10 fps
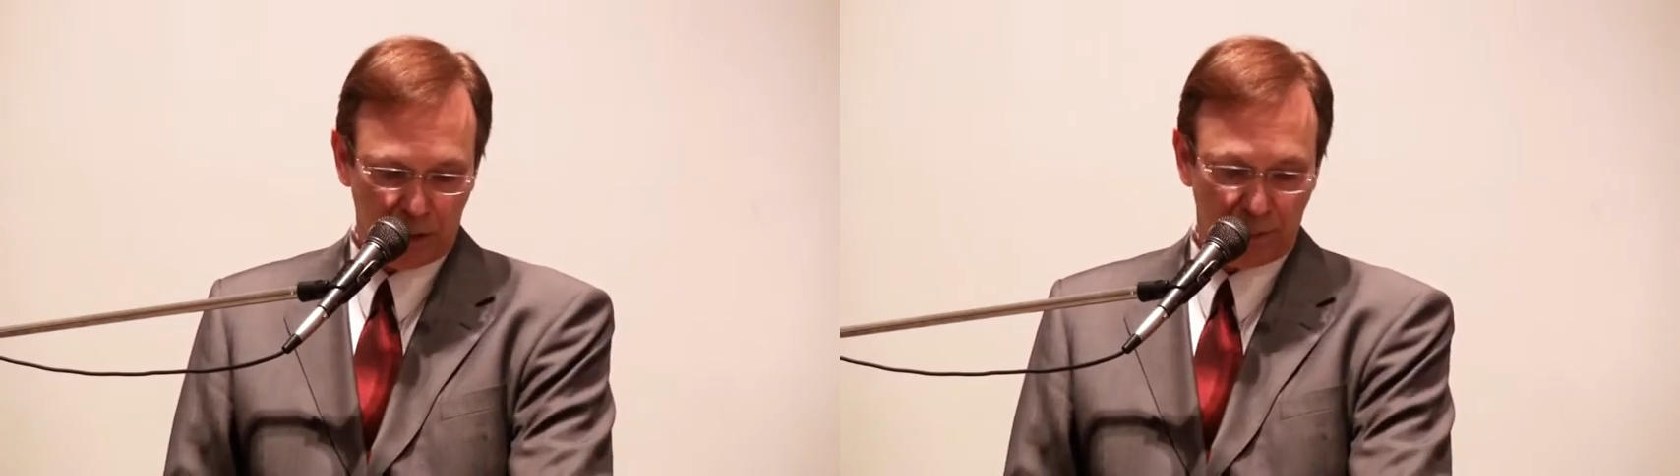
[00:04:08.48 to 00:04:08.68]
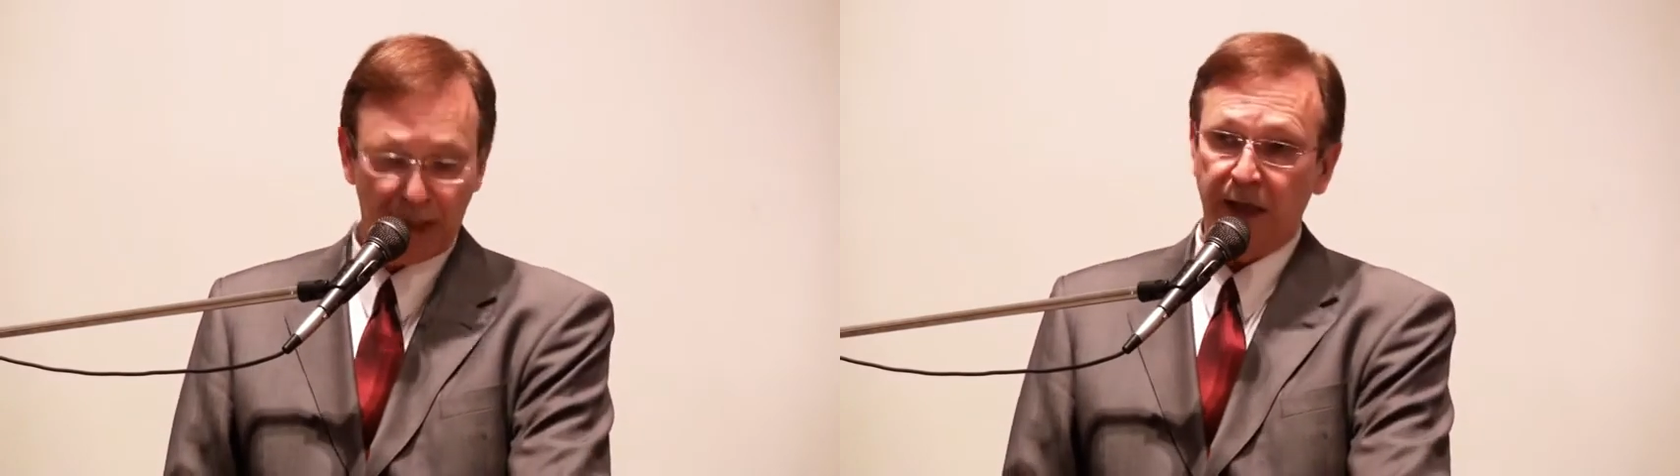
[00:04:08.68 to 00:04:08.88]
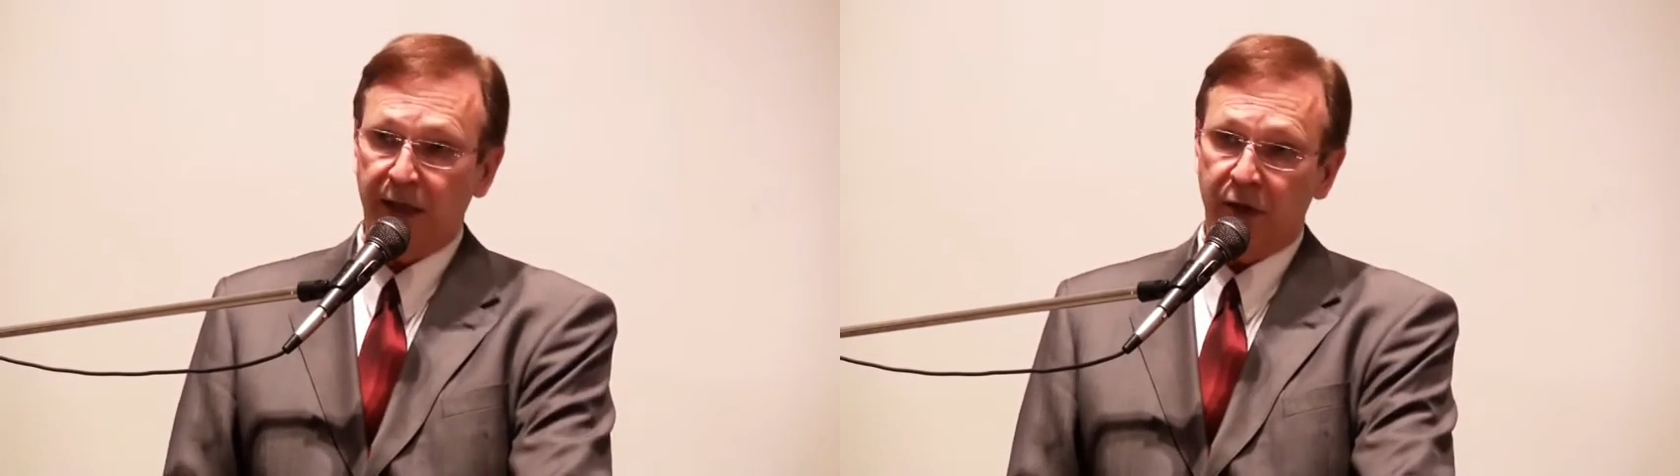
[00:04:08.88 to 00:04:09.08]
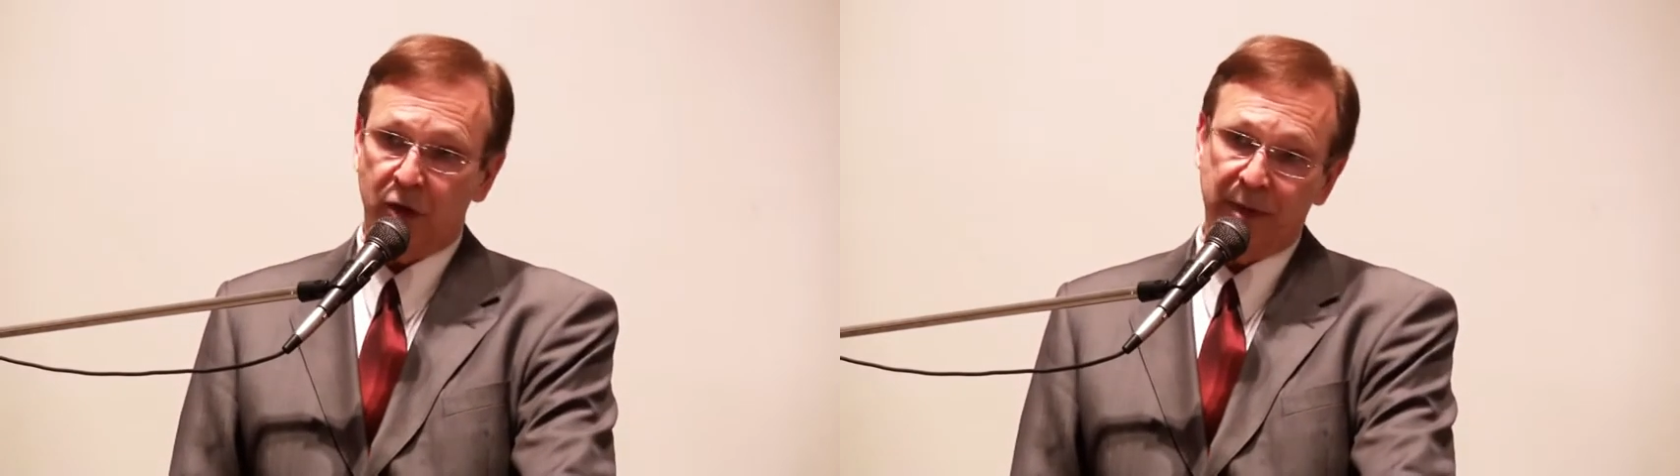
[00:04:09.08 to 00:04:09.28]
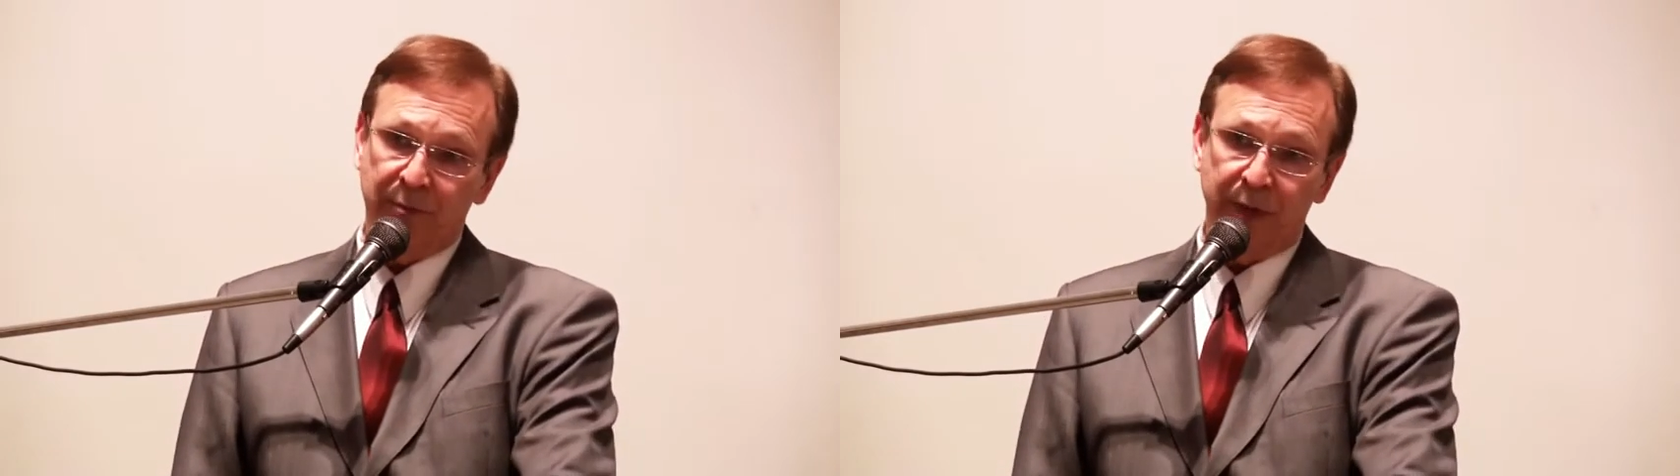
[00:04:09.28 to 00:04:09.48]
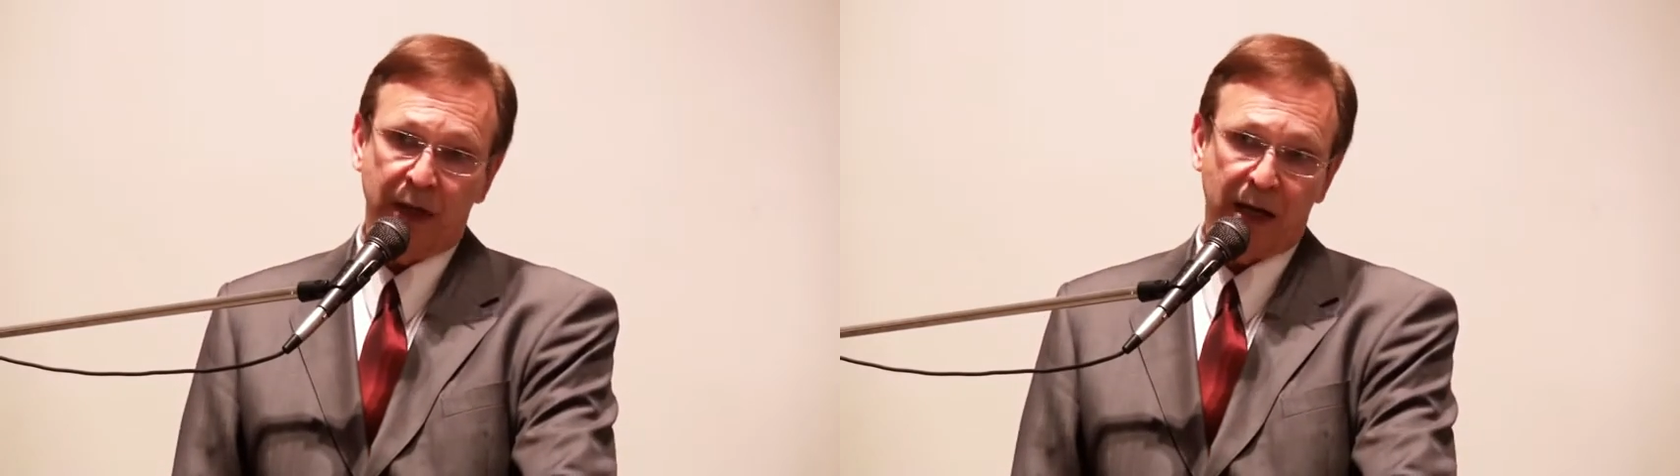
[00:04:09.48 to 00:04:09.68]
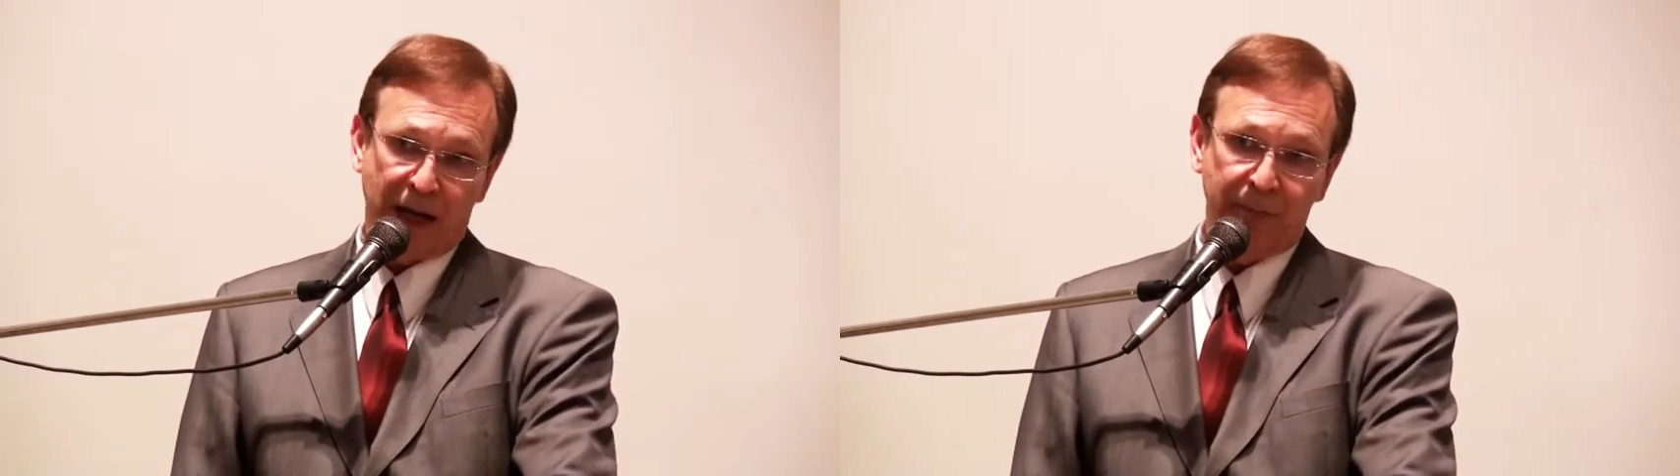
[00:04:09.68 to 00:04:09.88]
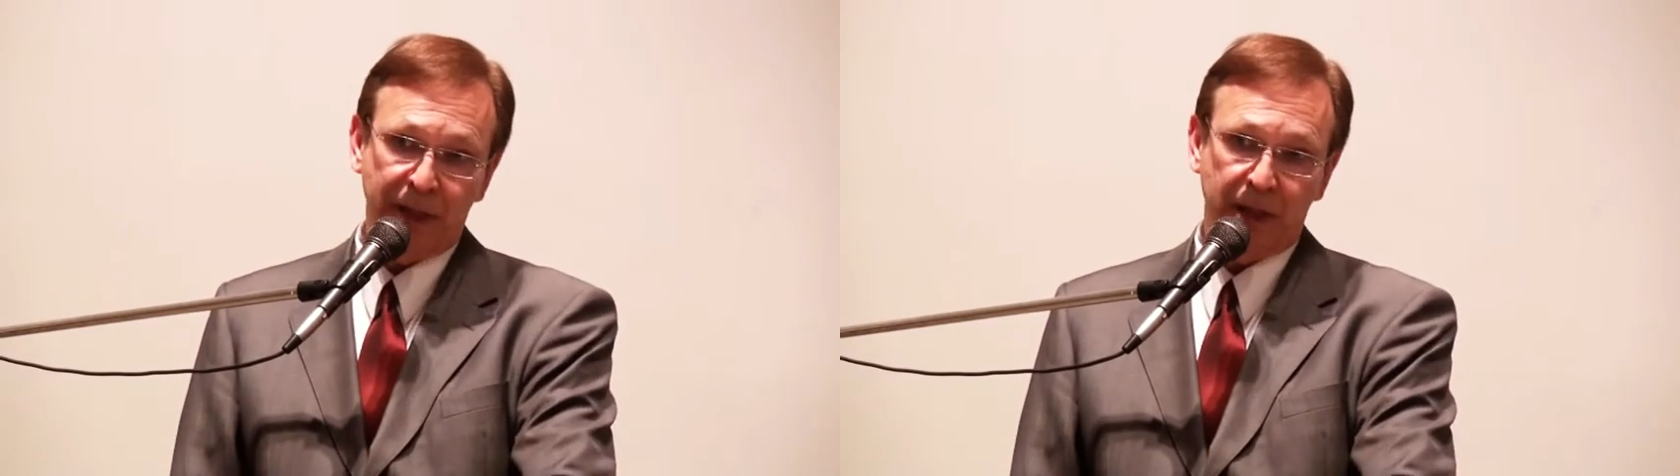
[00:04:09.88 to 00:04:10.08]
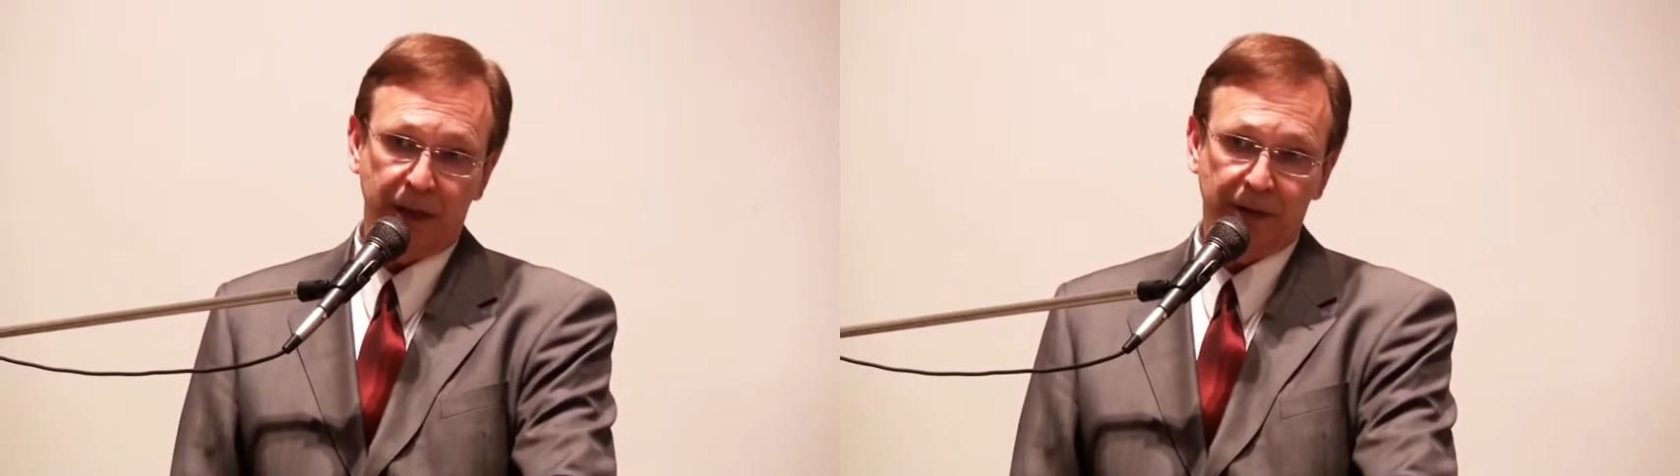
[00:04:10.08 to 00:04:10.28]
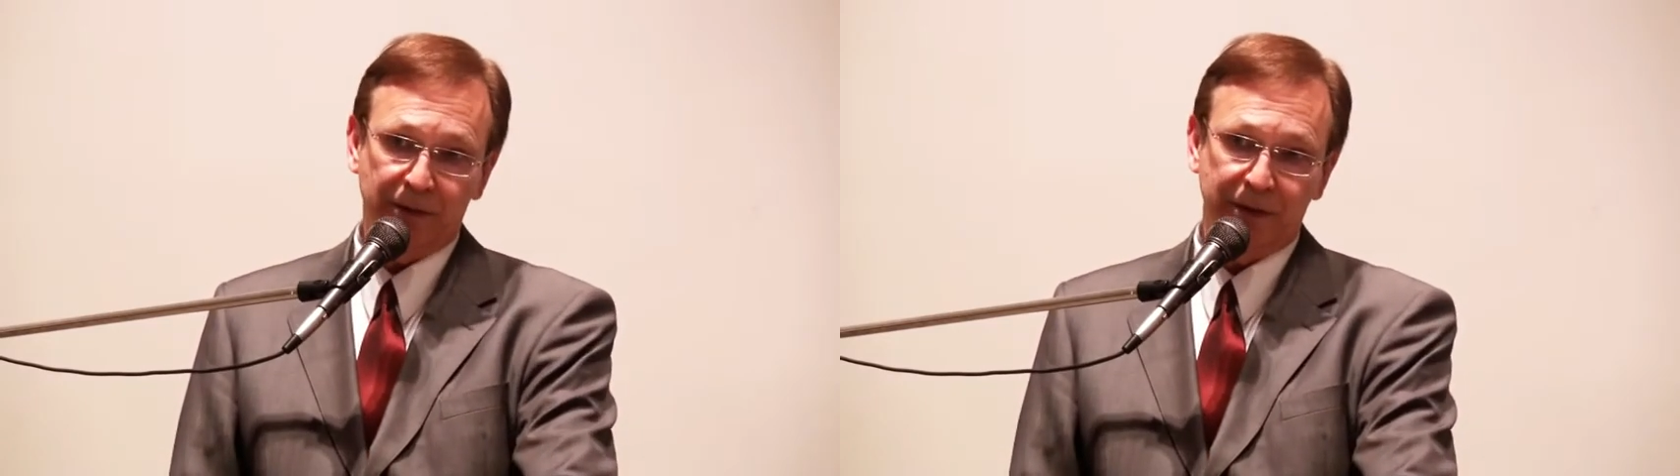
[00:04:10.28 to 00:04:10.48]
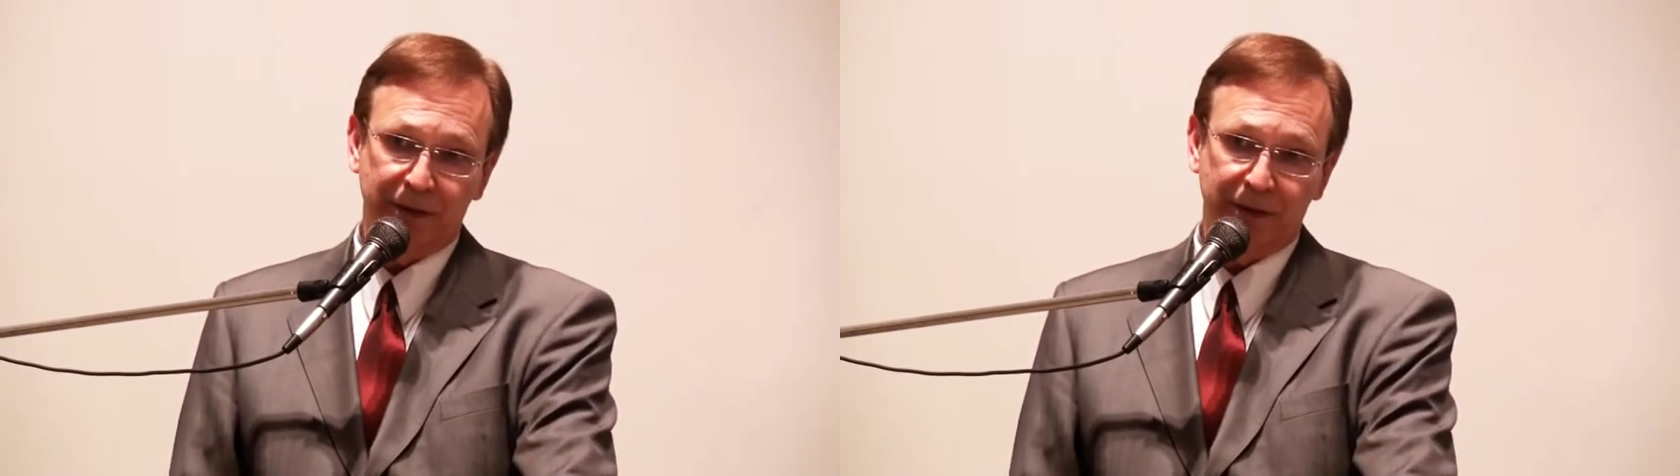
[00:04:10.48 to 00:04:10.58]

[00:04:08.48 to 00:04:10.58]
Mais il était quand même bien habillé.